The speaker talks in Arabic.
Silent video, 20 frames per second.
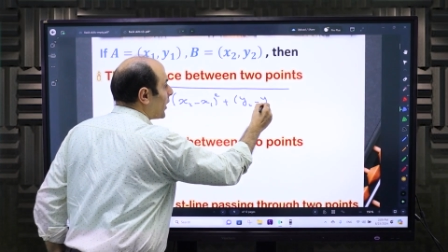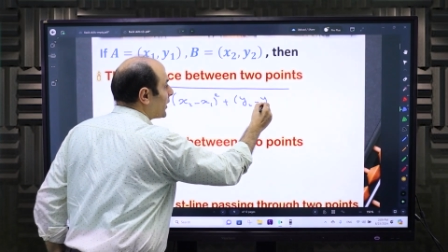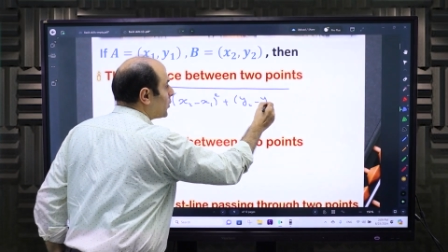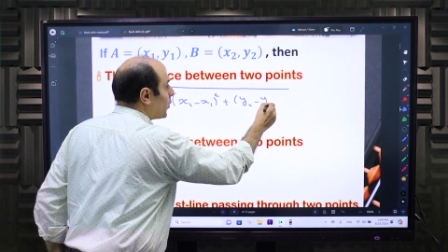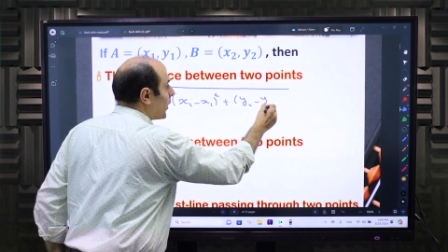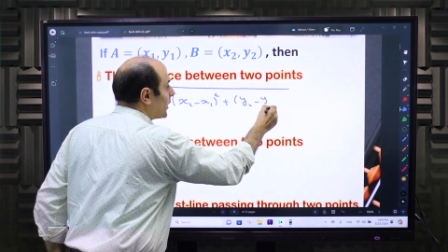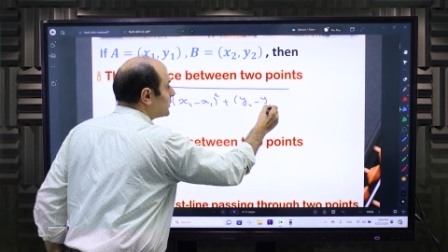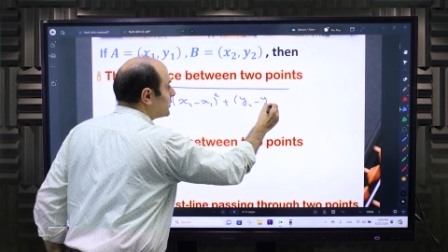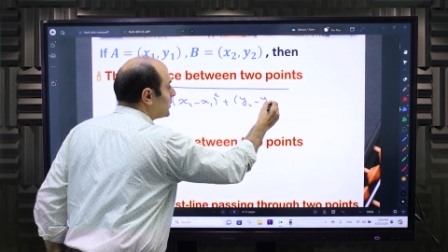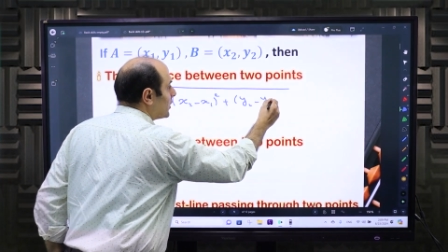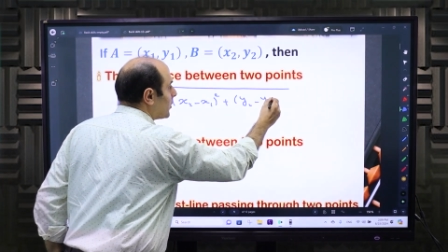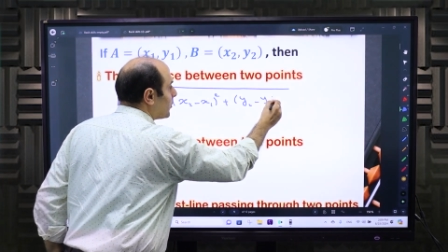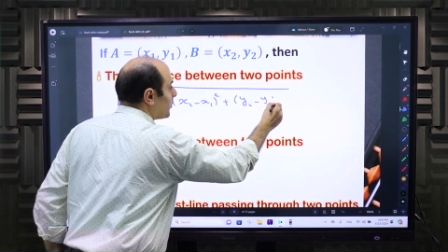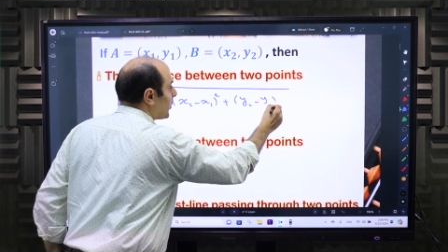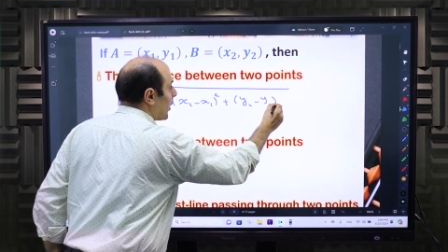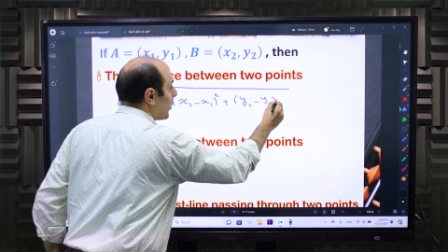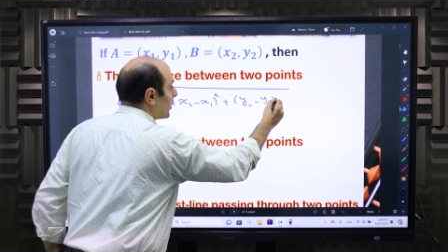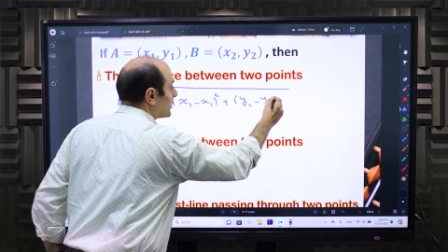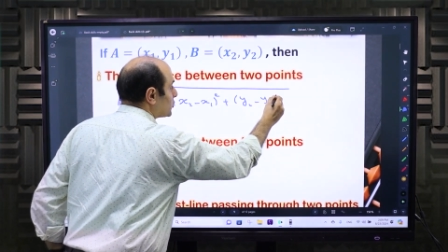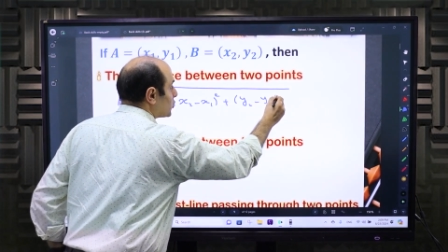y1
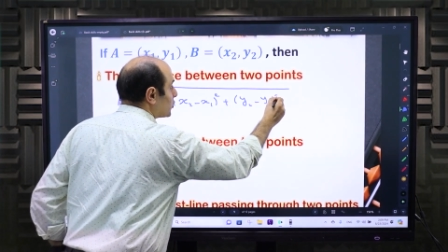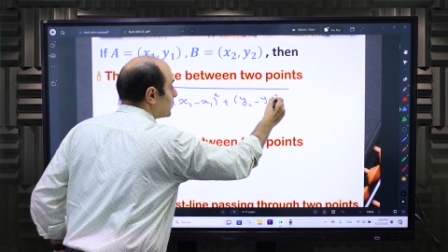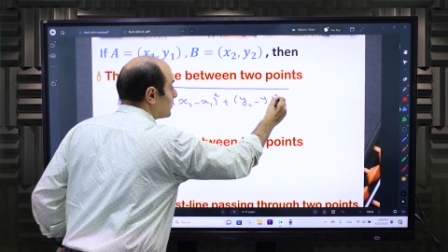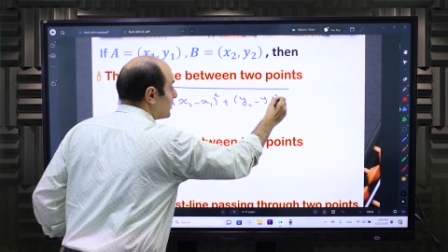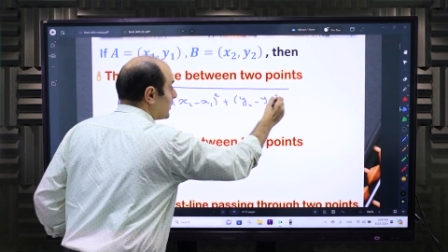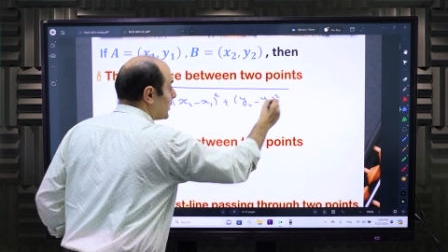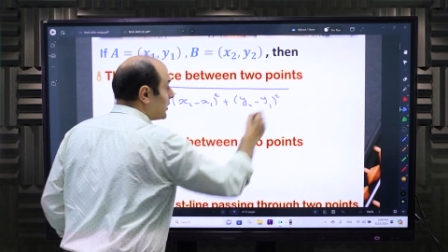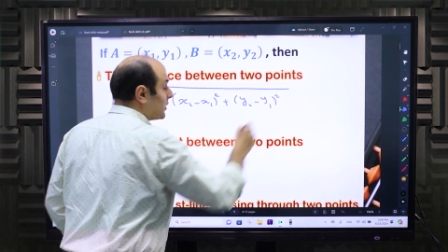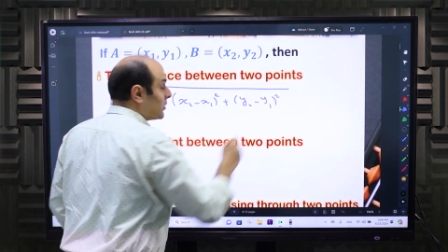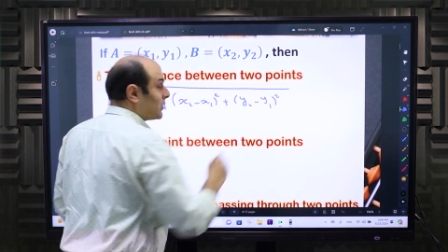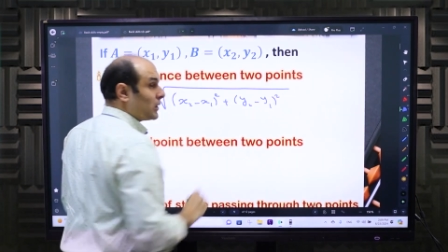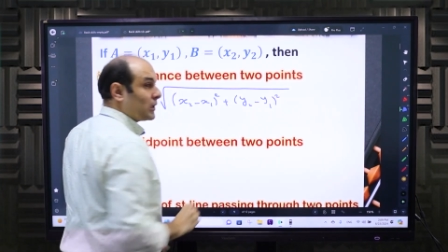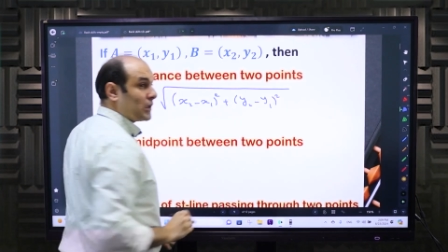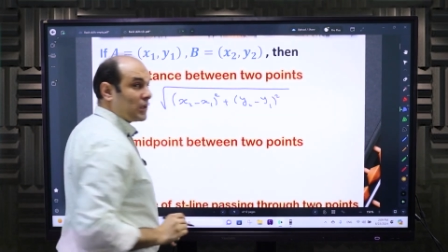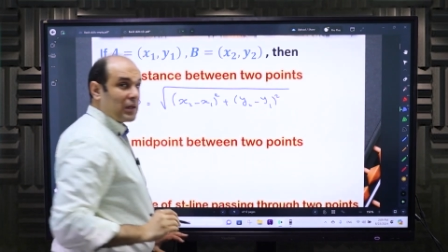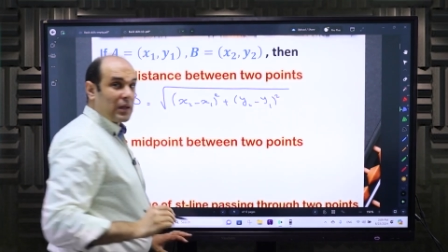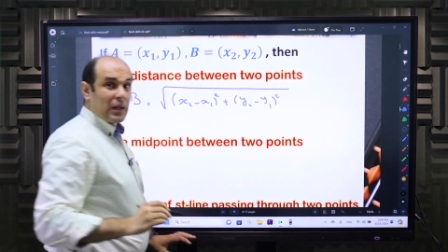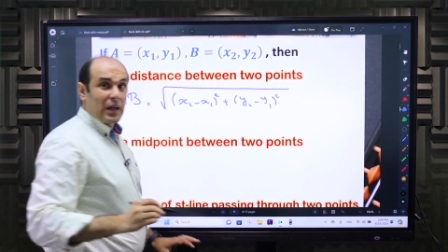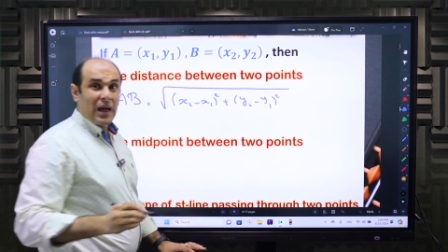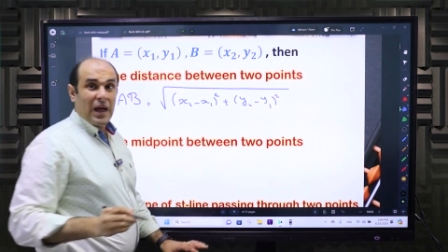باور 2
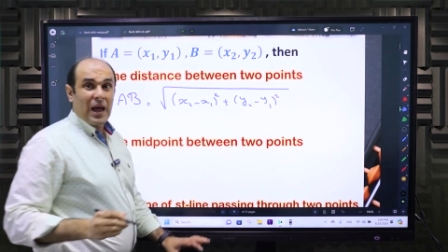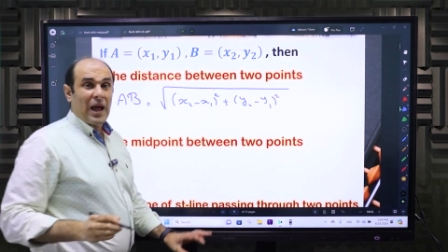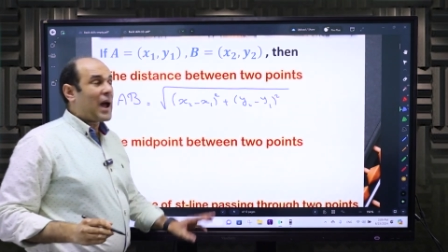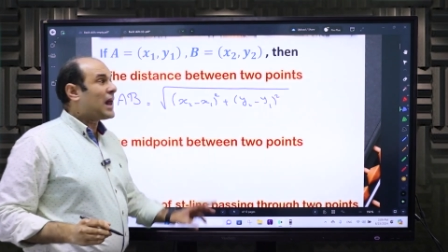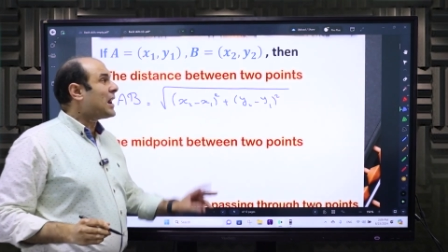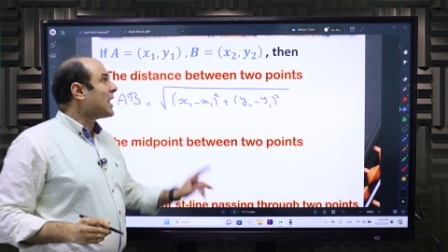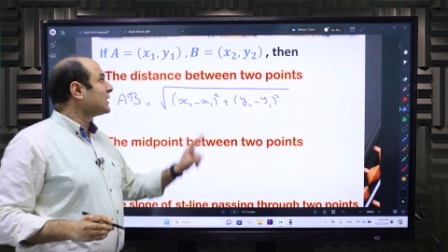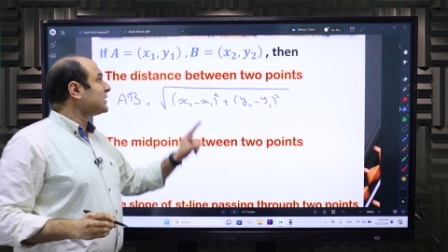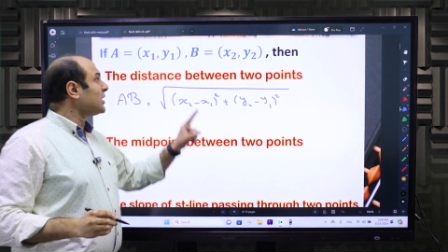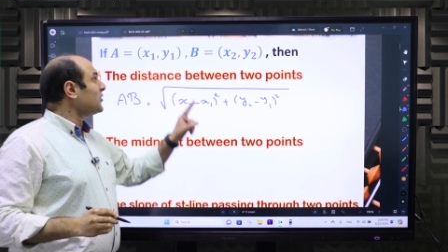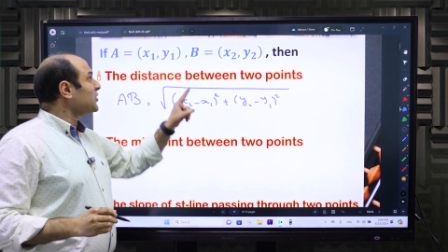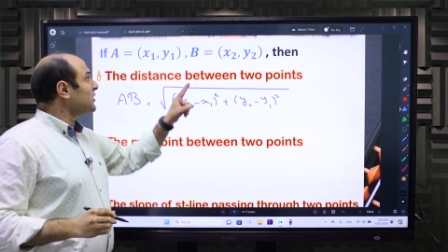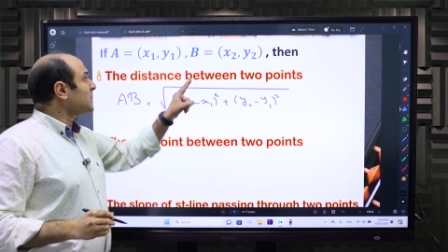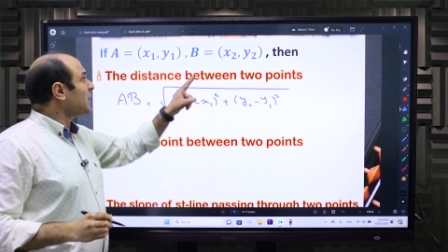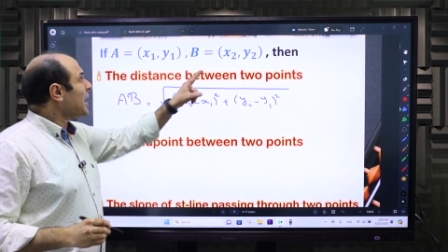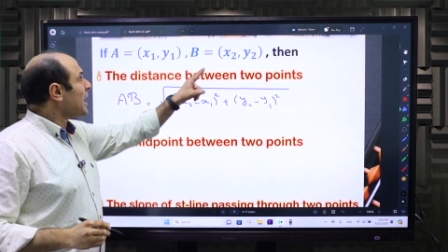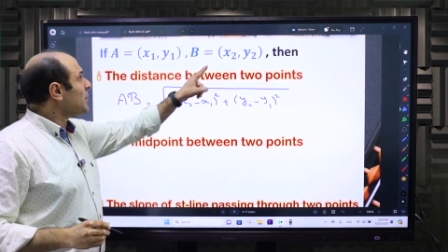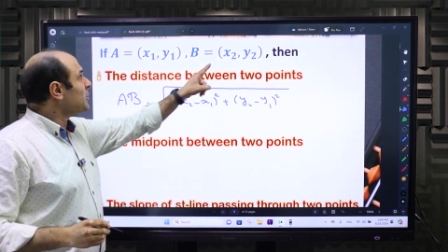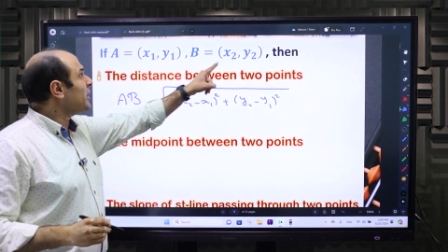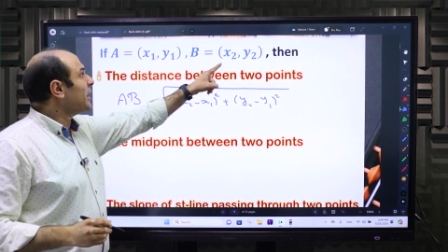هل هتفرق
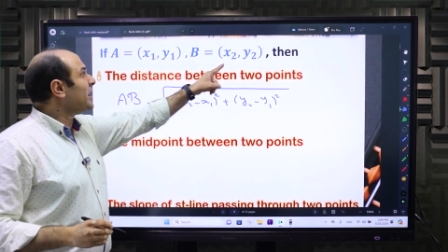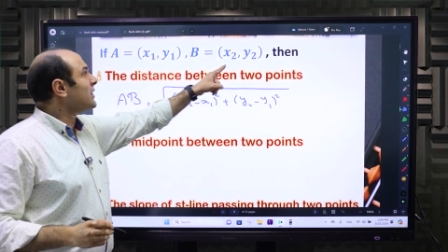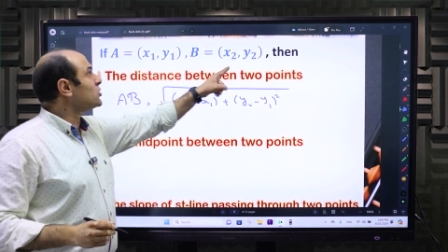ان انا أنا